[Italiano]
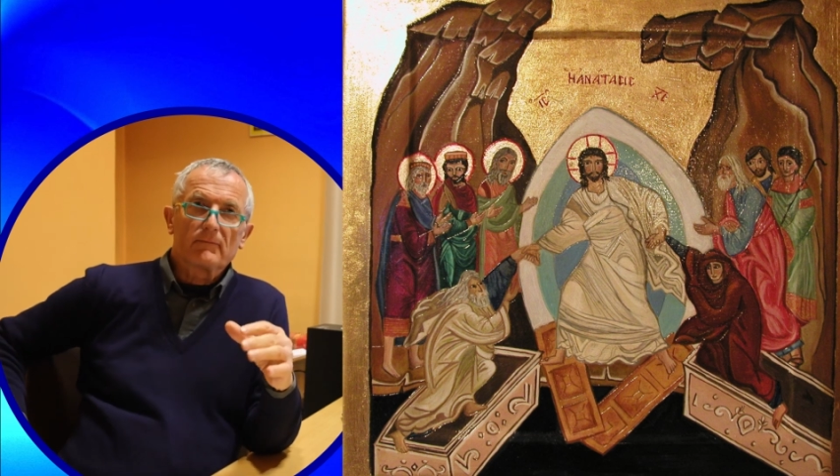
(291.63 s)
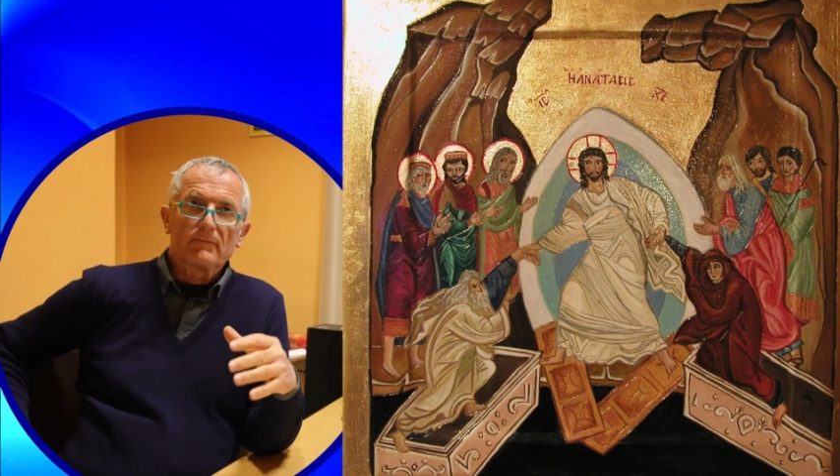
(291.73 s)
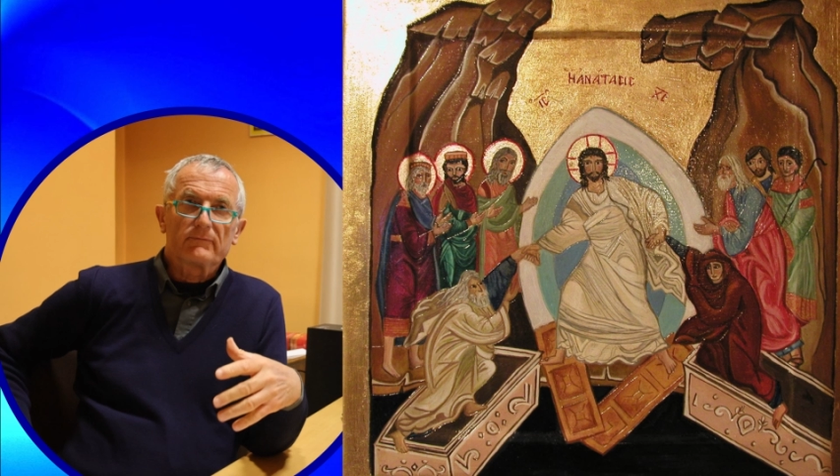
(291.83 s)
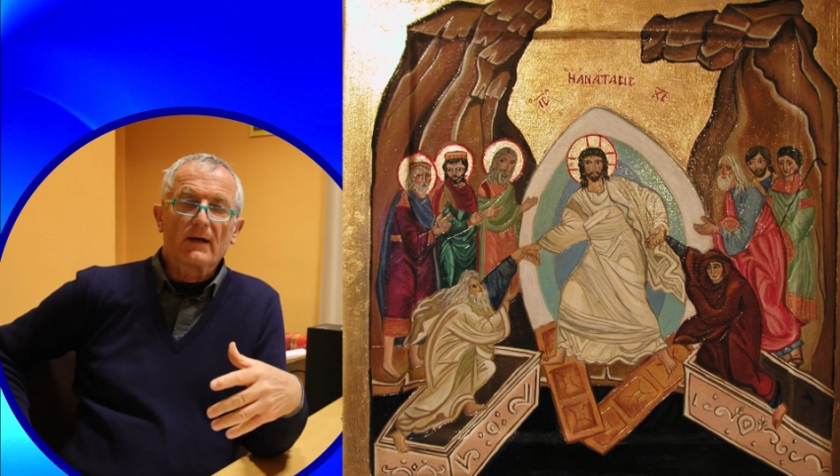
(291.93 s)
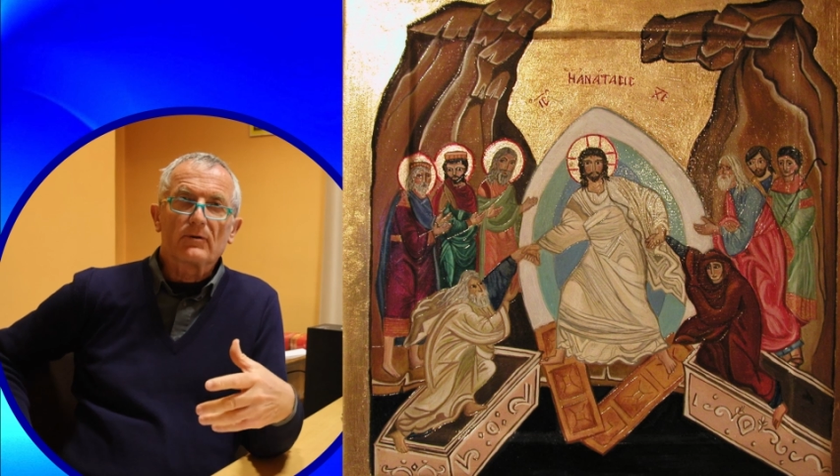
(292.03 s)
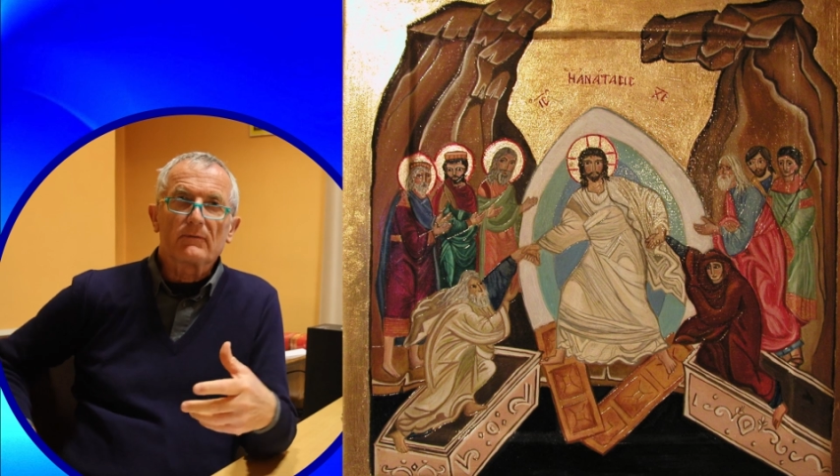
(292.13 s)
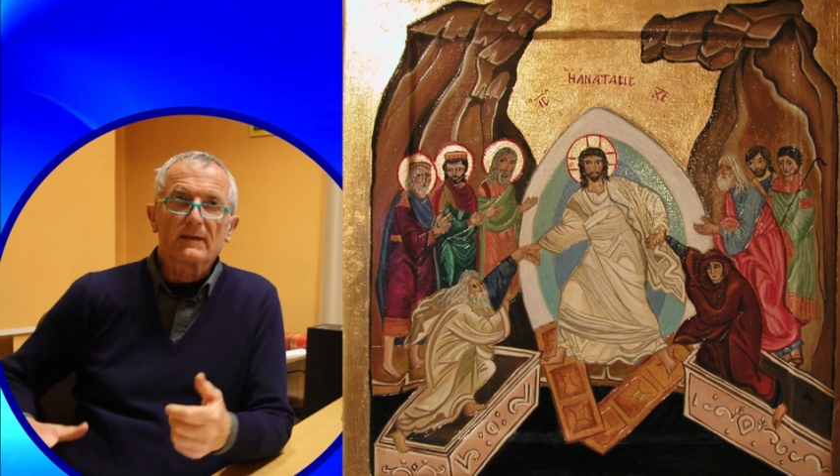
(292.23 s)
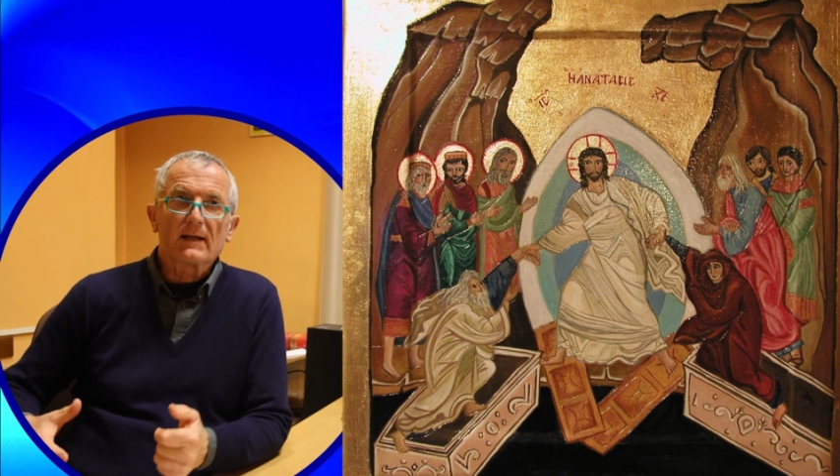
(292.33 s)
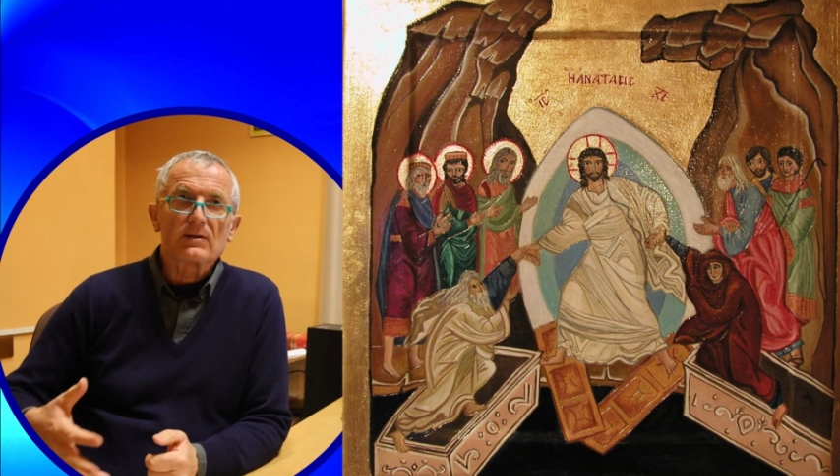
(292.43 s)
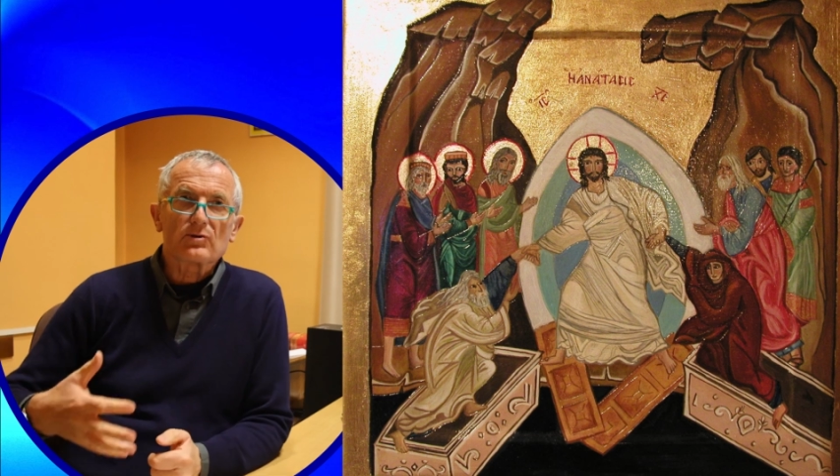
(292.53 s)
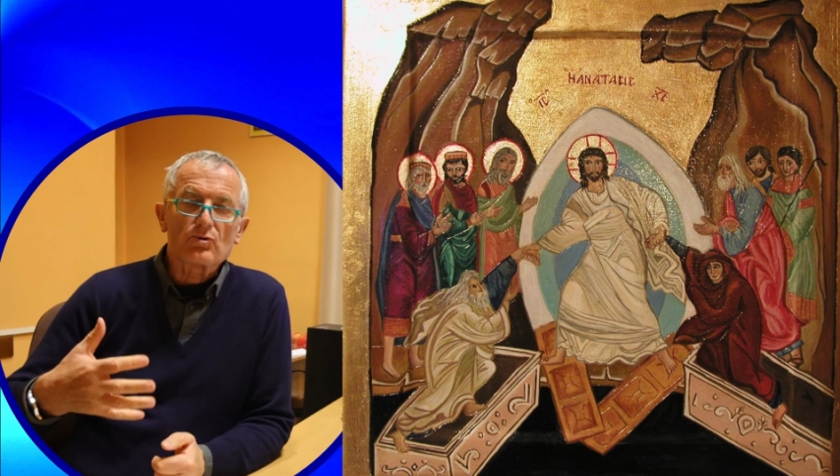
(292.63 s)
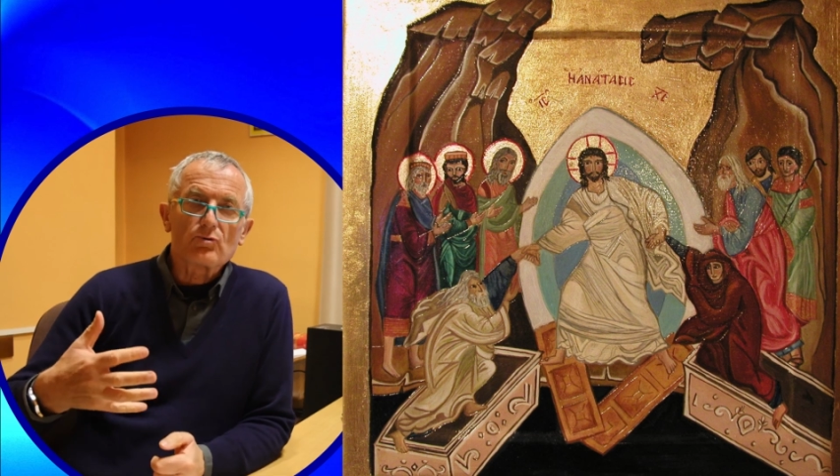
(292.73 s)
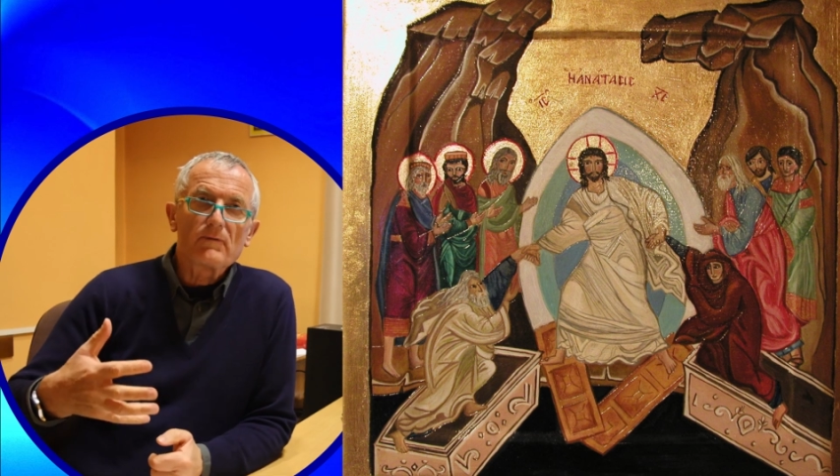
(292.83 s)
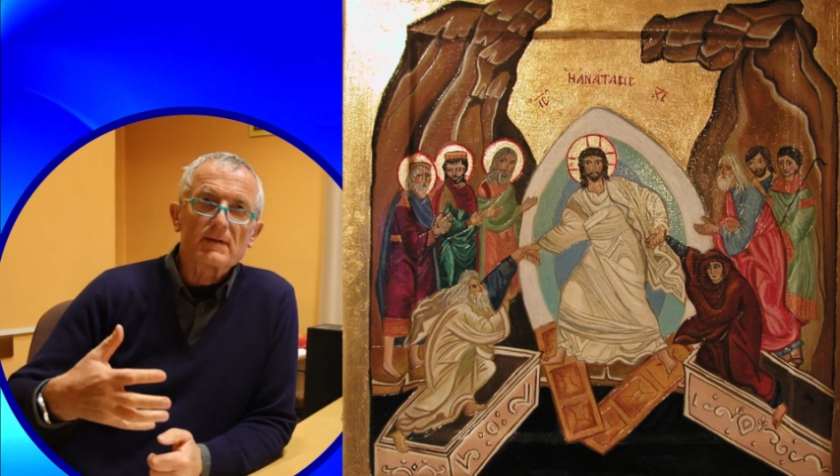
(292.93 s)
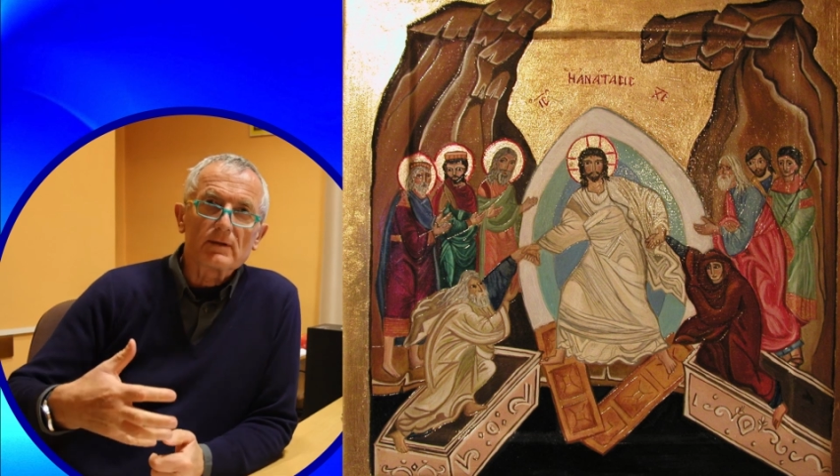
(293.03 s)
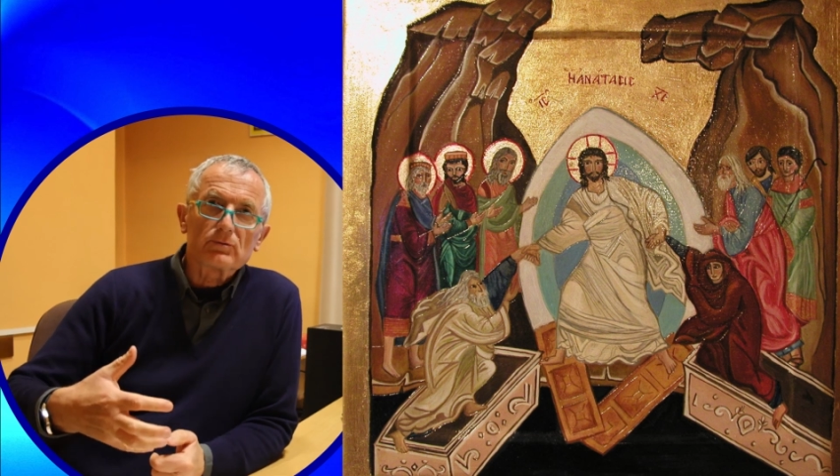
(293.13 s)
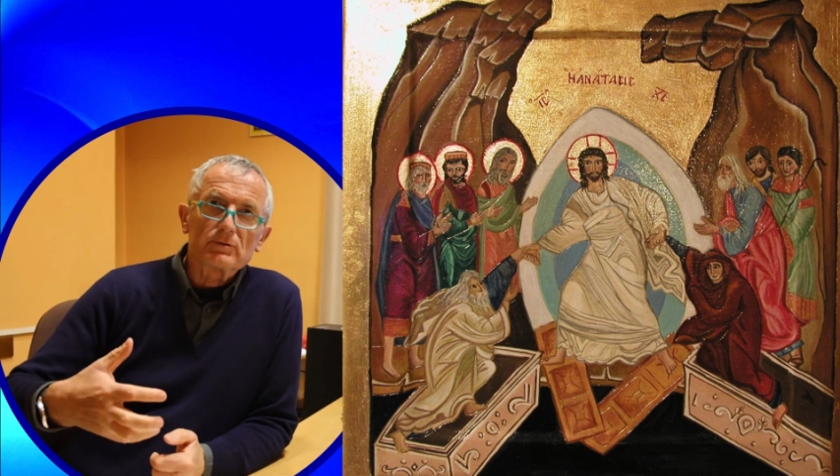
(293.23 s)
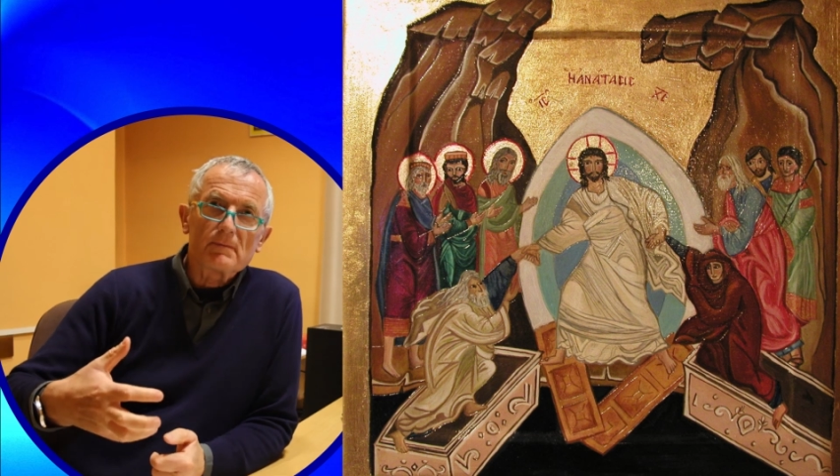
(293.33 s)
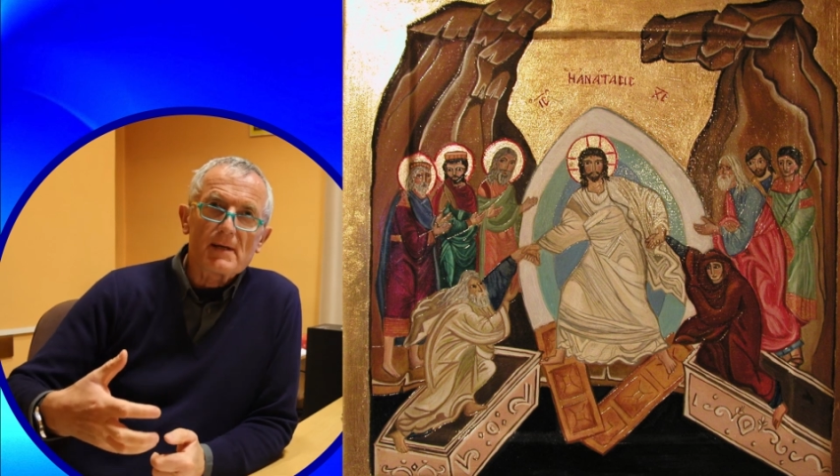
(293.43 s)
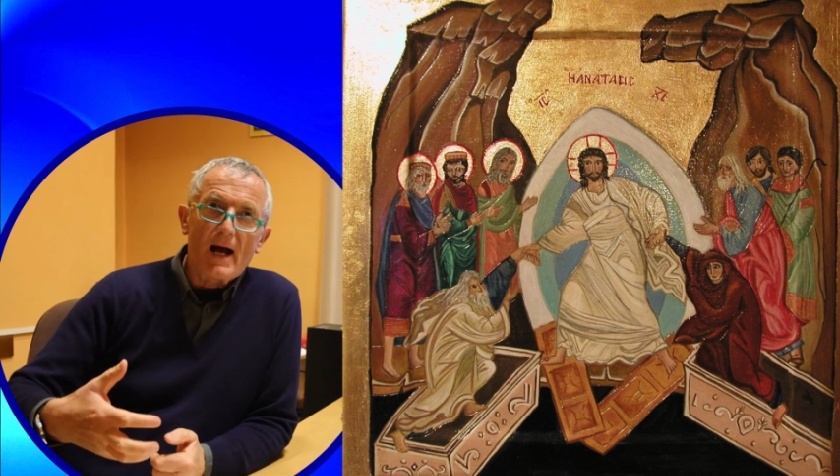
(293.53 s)
fanno vedere Gesù vestito
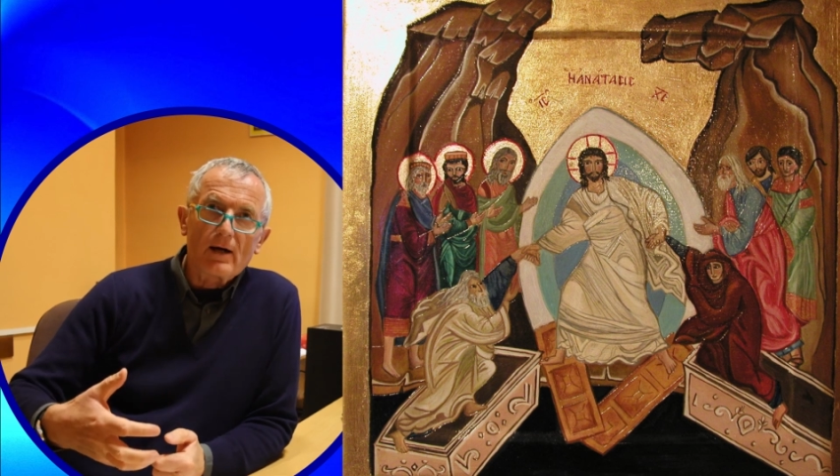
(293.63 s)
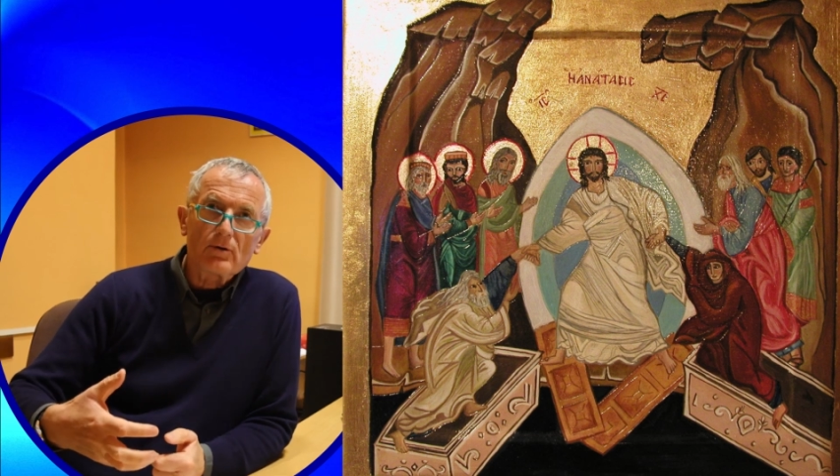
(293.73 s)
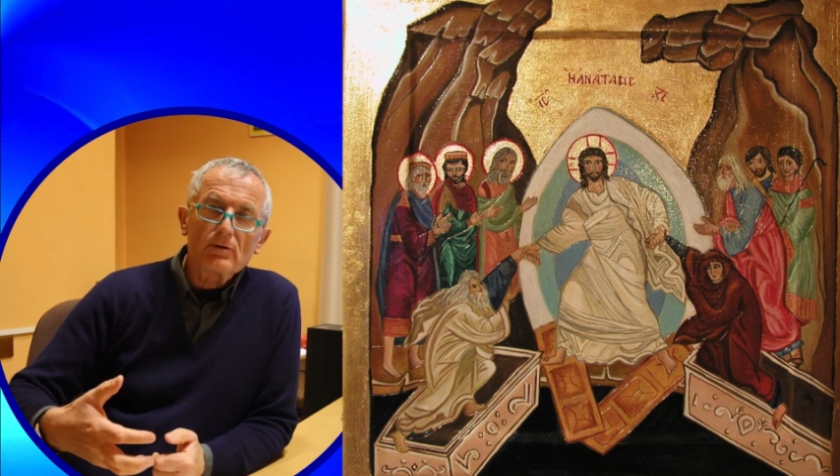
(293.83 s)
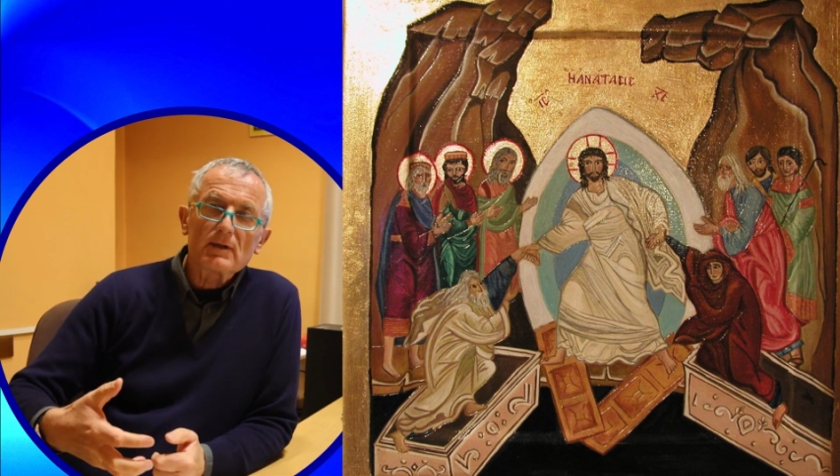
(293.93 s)
di bianco